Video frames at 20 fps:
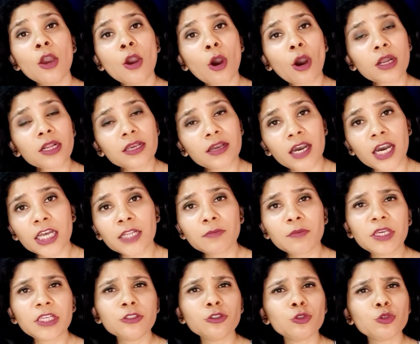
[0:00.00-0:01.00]
और घर
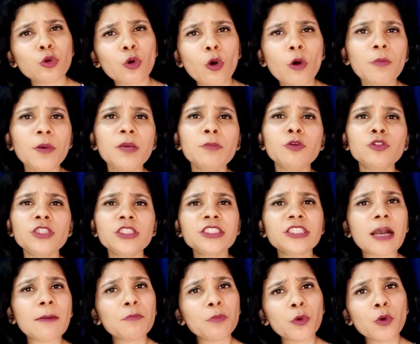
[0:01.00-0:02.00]
में जो भी मुझे
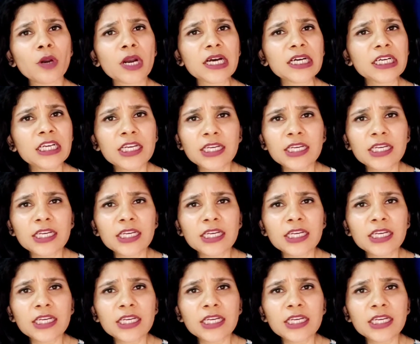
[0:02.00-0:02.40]
शैम्पू का